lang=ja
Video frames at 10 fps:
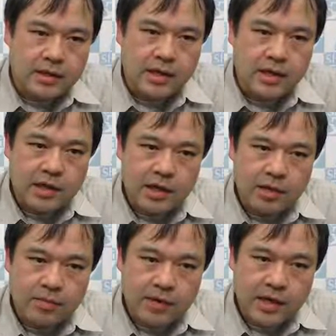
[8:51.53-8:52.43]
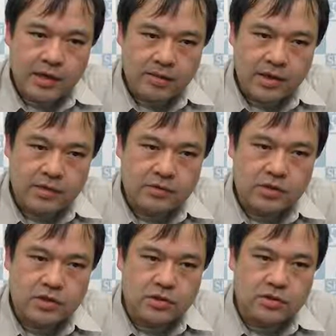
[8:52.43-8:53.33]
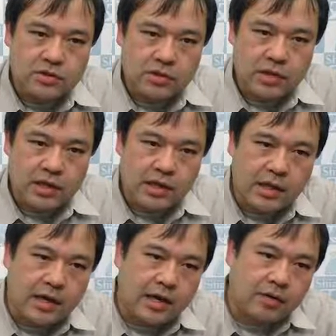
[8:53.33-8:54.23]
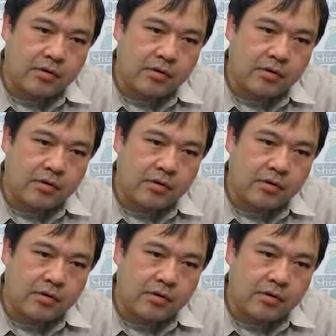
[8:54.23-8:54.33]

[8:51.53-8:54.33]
で人間の場合には少し抽象的な、